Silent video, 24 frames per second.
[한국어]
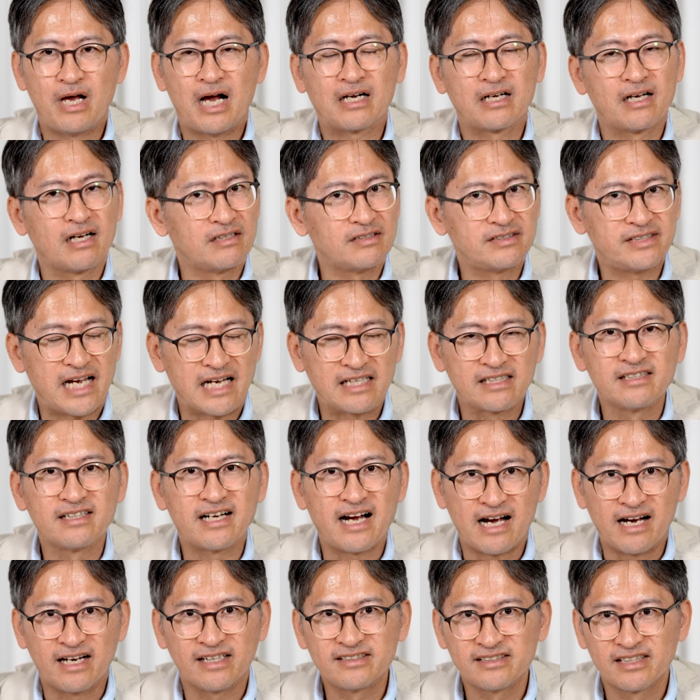아까 그 작은
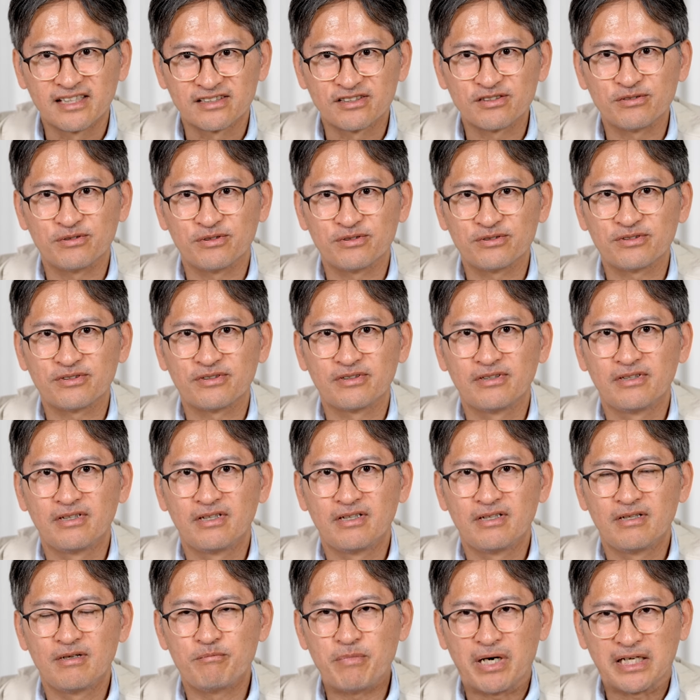강아지 같은 거죠.
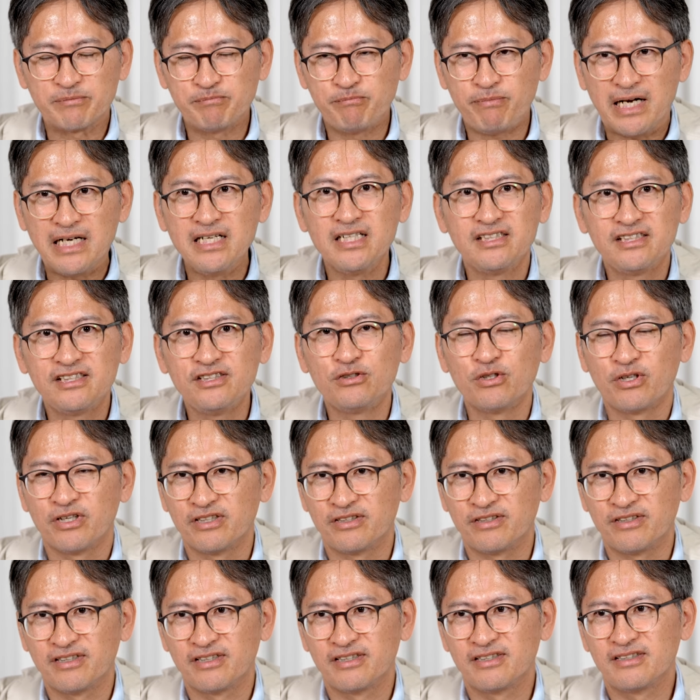막 빨리
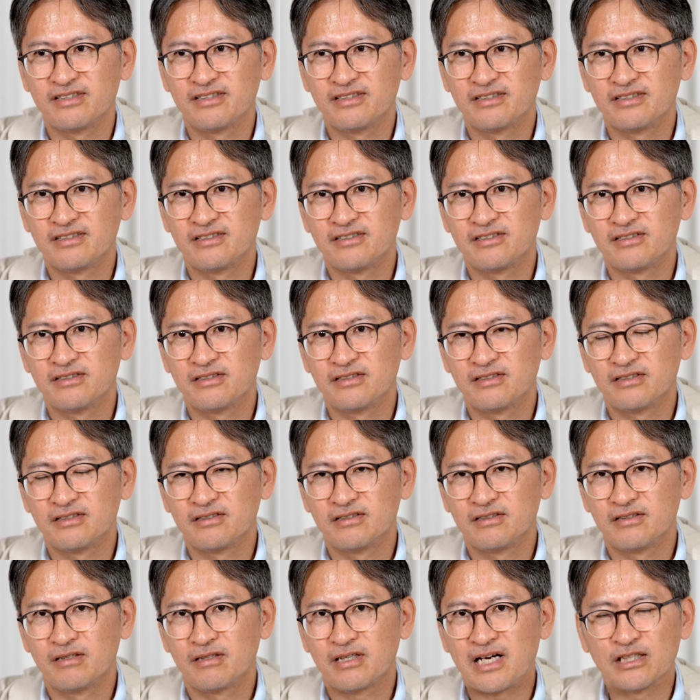짖어야 돼.
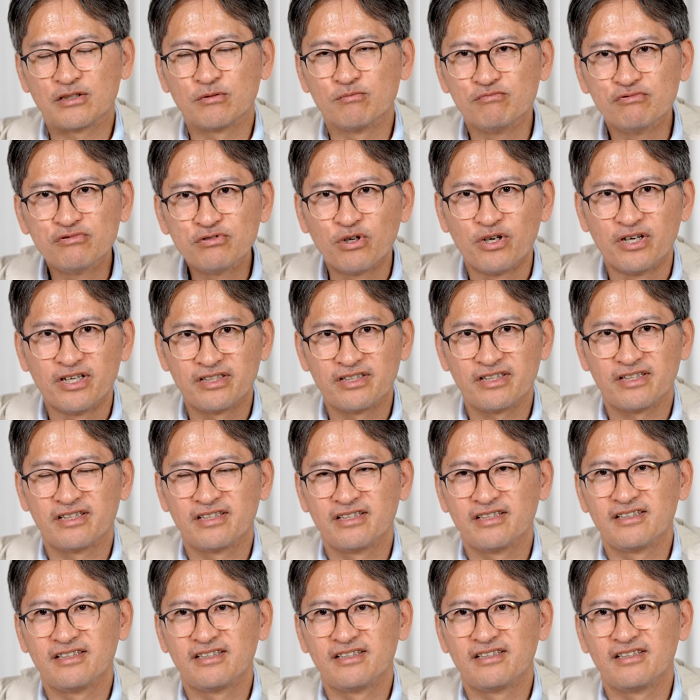가서 물어야 돼.
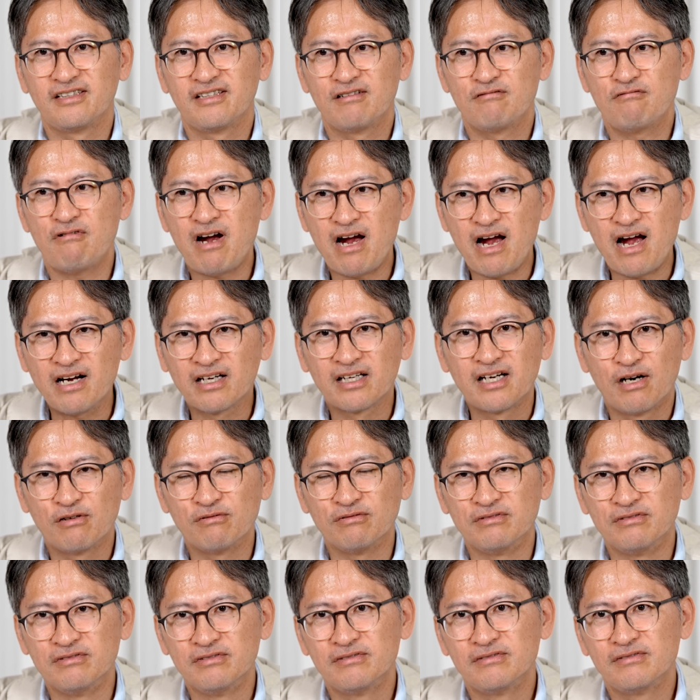왁
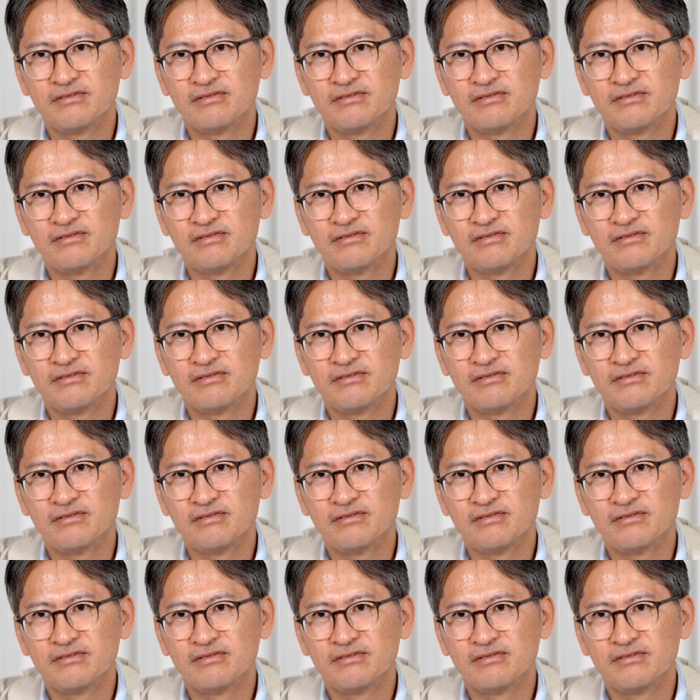하고.